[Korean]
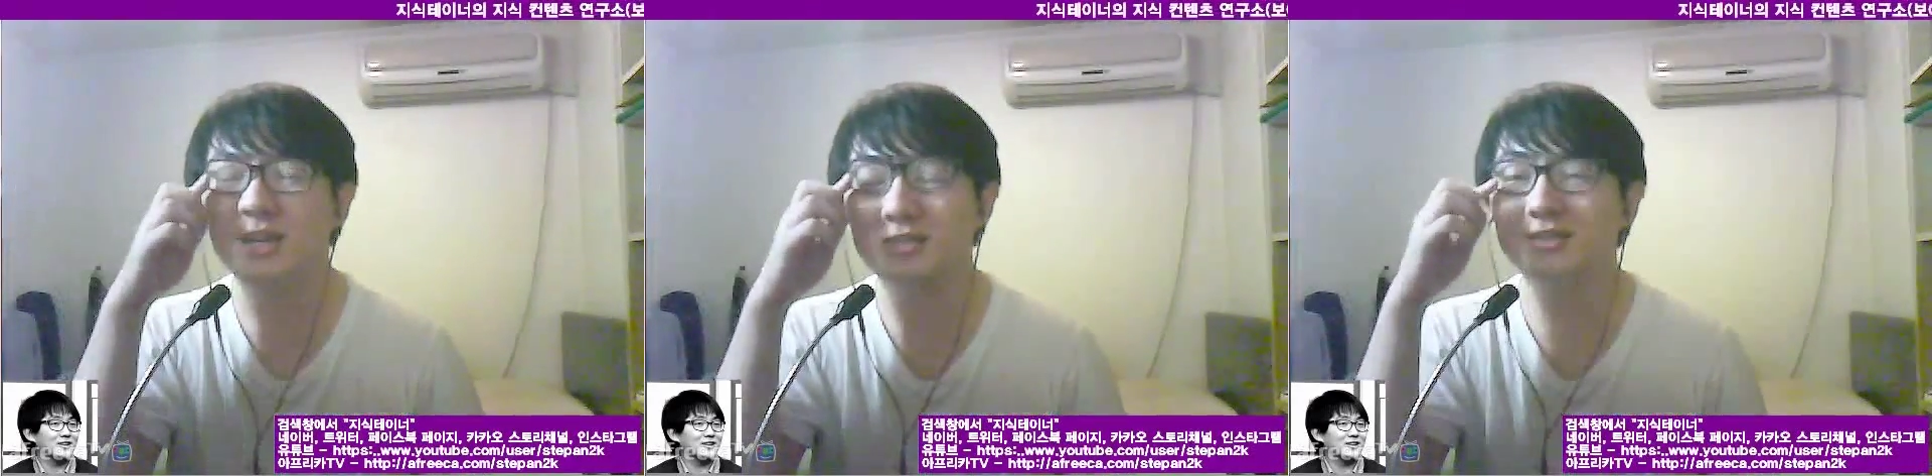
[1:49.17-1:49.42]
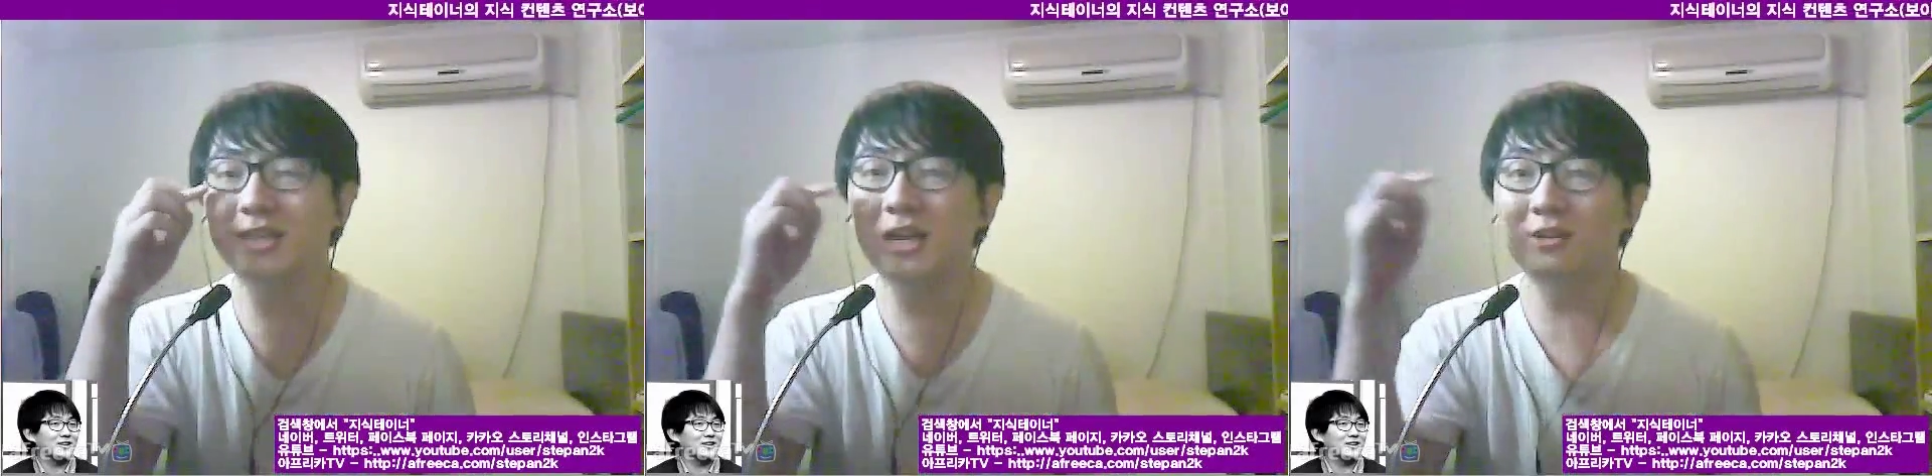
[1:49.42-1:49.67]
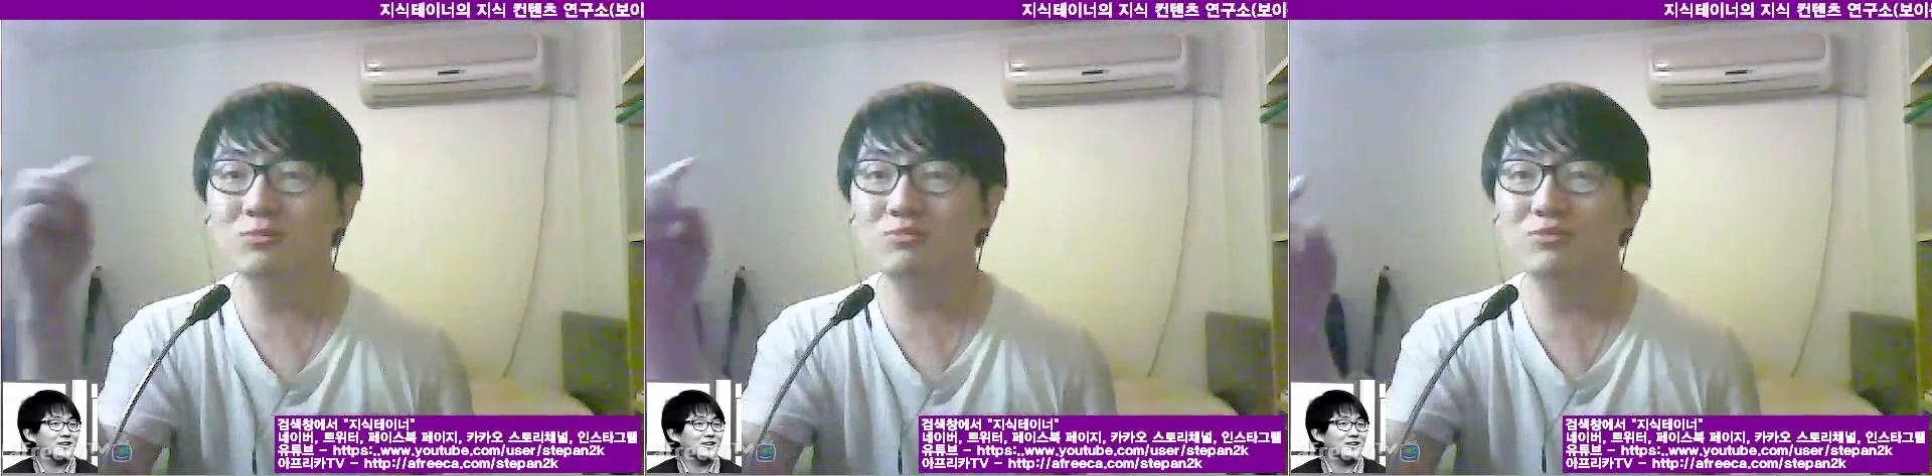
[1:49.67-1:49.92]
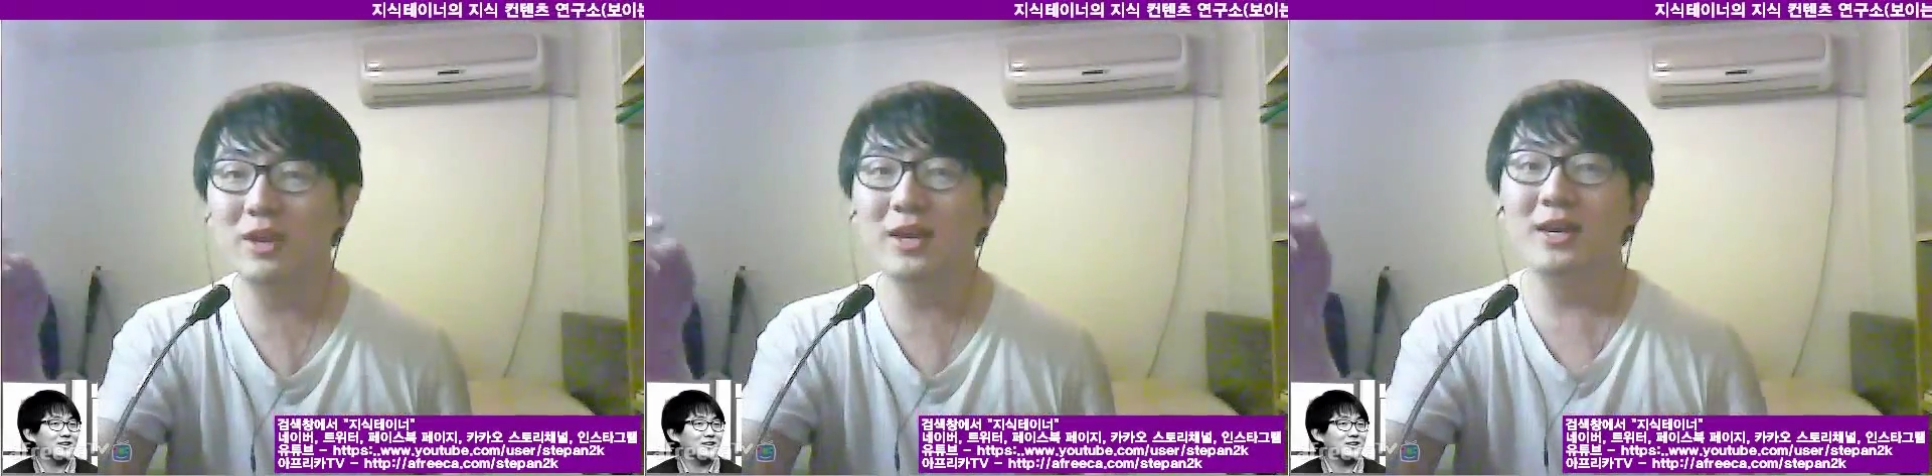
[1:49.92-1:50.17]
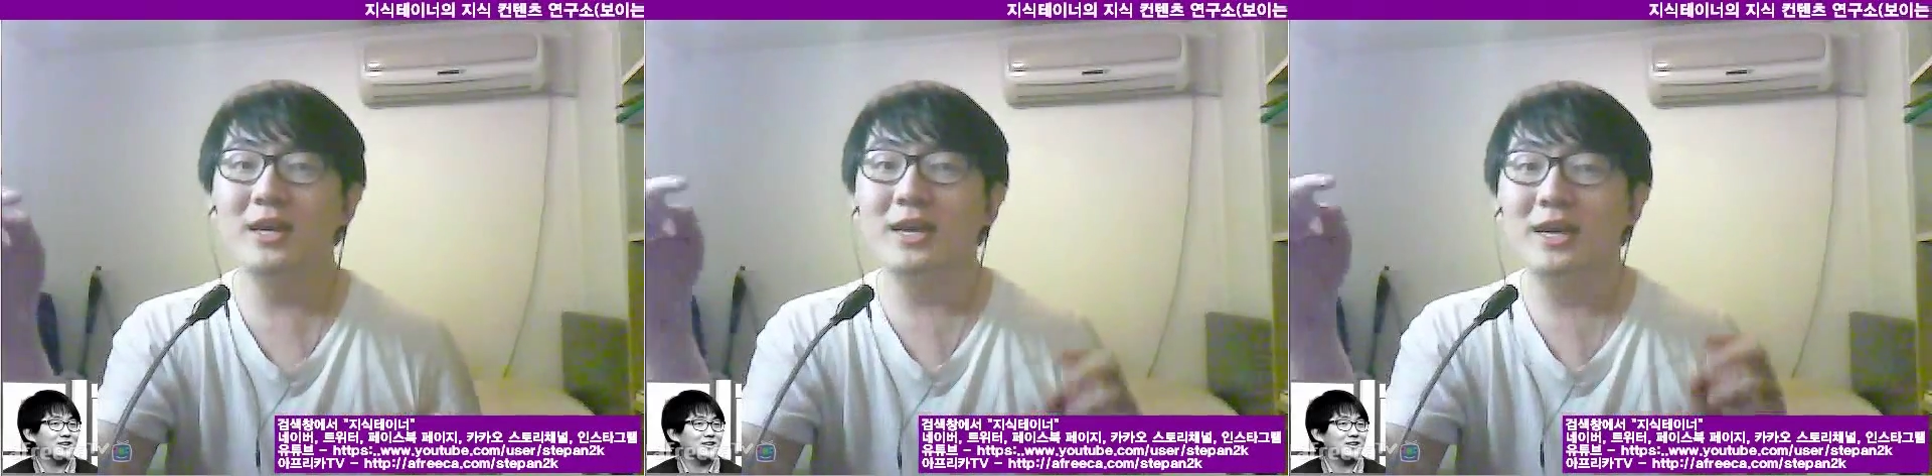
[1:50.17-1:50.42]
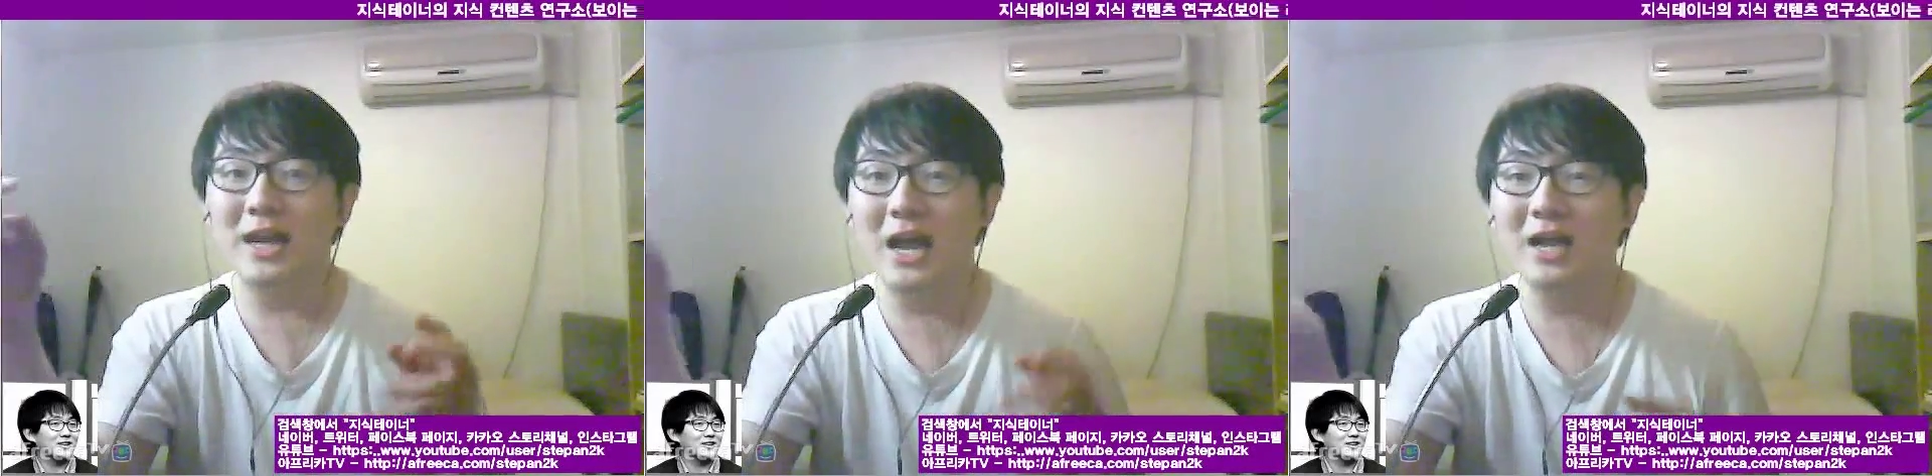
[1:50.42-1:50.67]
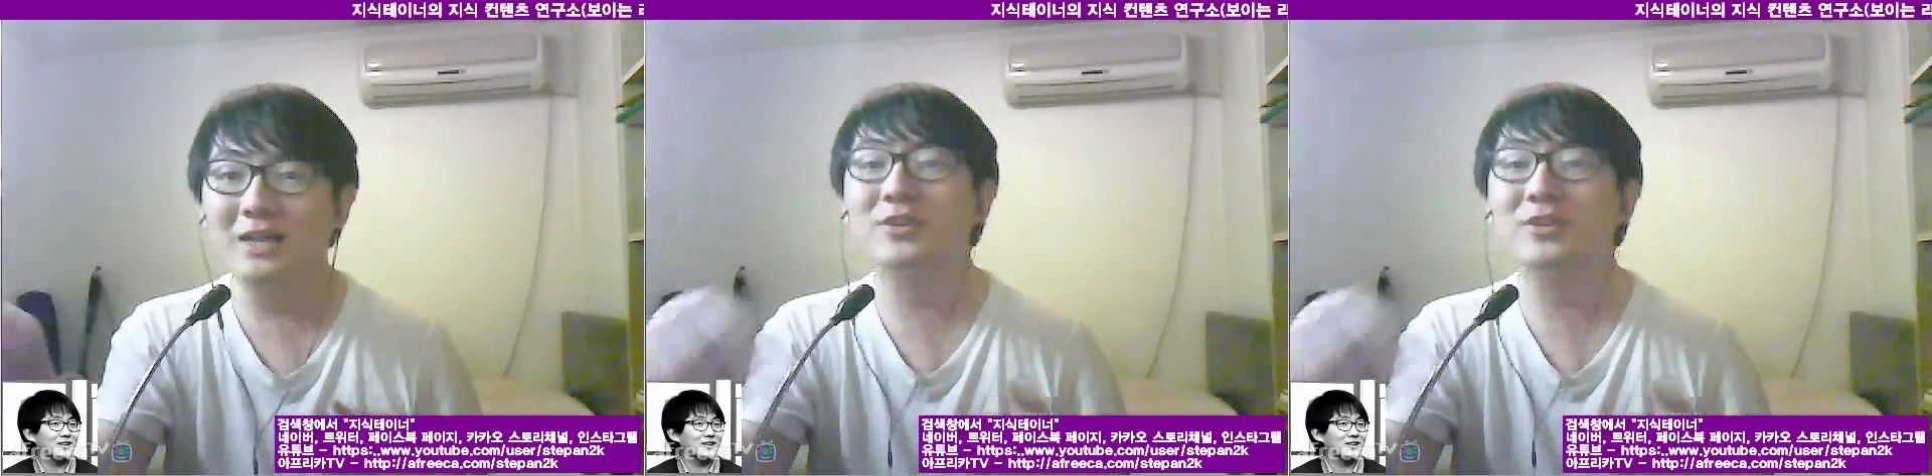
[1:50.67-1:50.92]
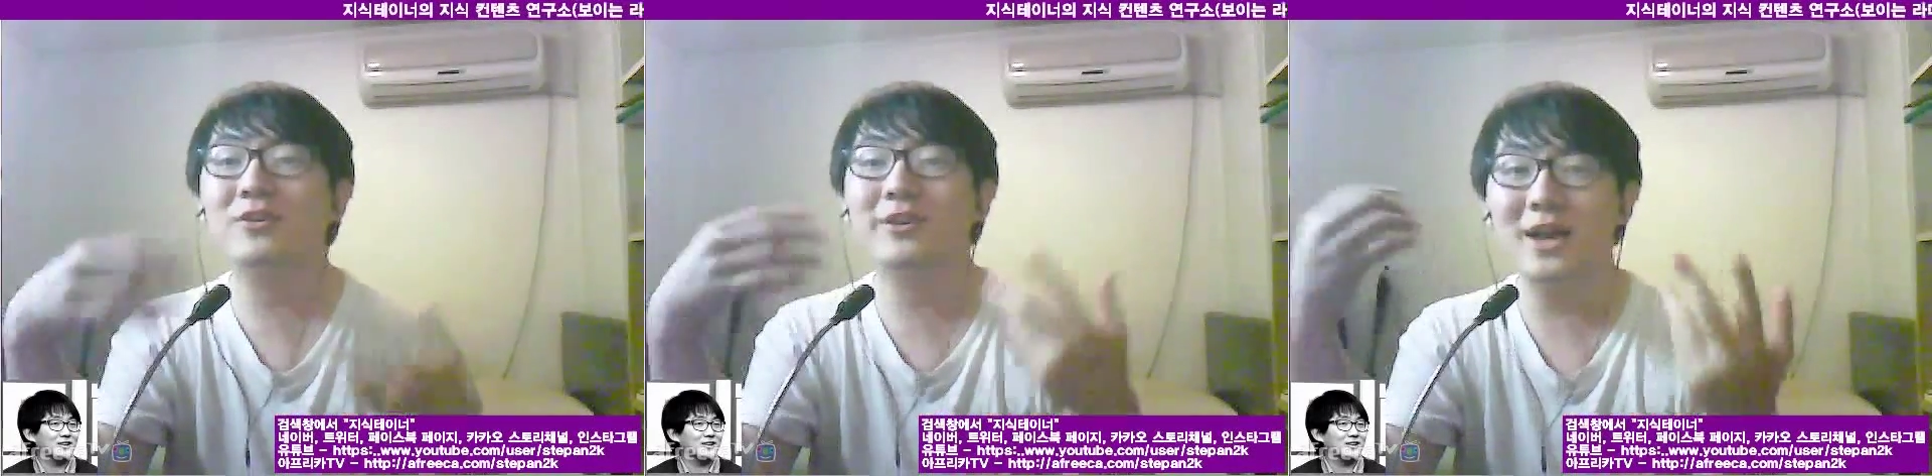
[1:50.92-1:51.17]
그 사령부에
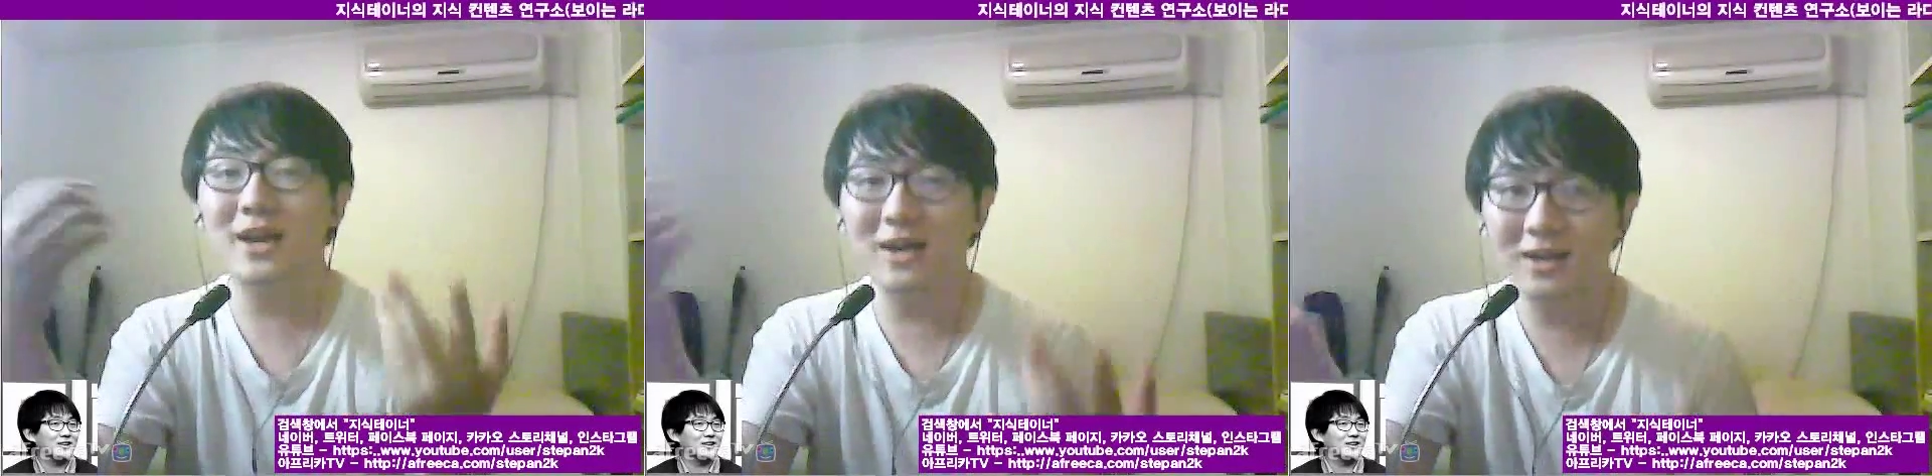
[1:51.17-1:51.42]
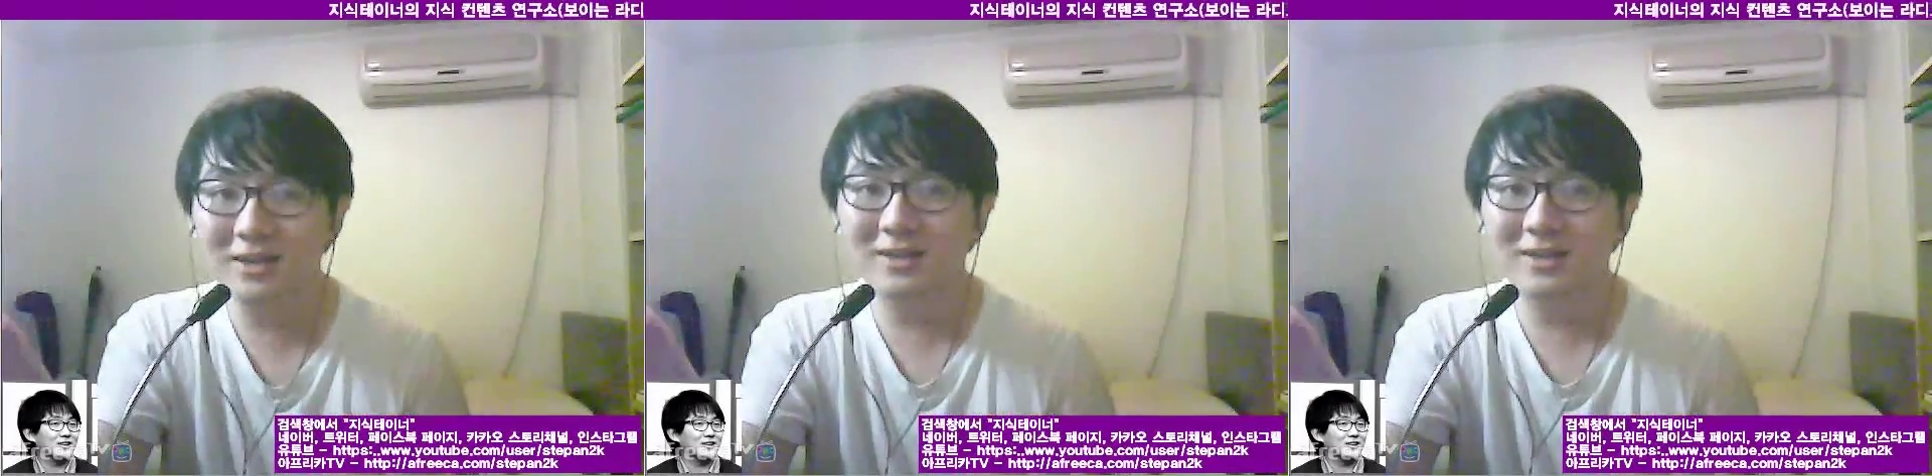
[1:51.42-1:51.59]
가서야